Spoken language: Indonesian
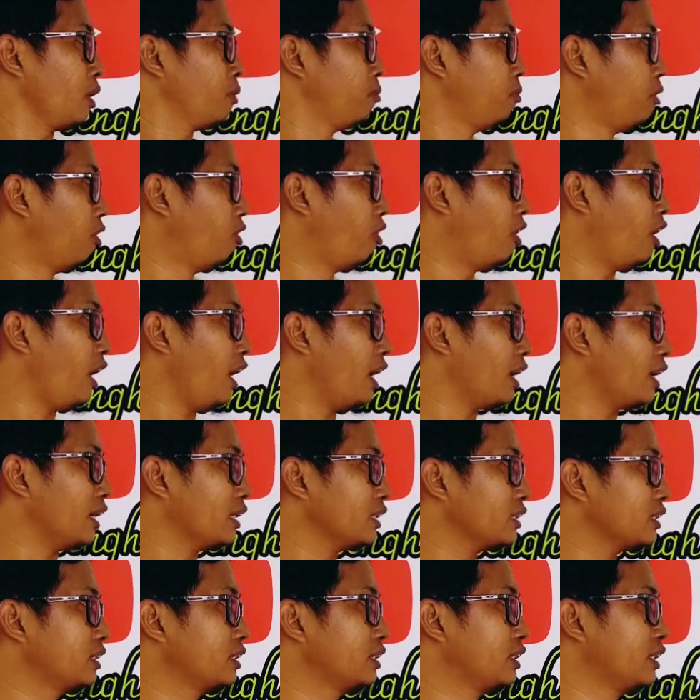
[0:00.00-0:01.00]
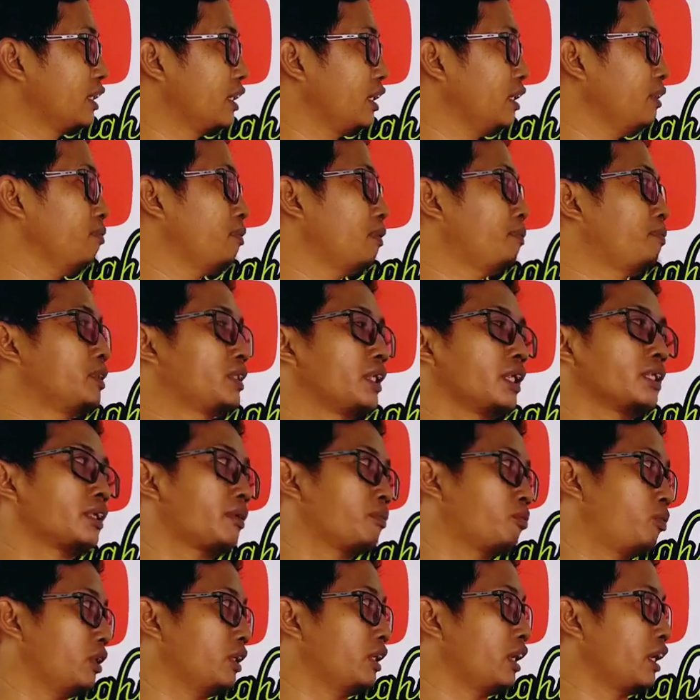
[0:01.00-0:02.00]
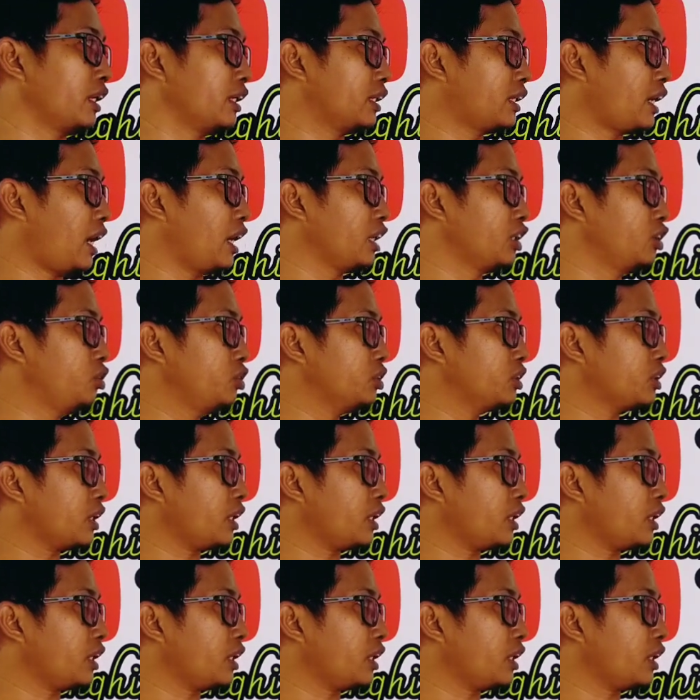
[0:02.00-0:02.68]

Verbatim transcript: Bahwa arang sendiri bisa terbuat dari kayu,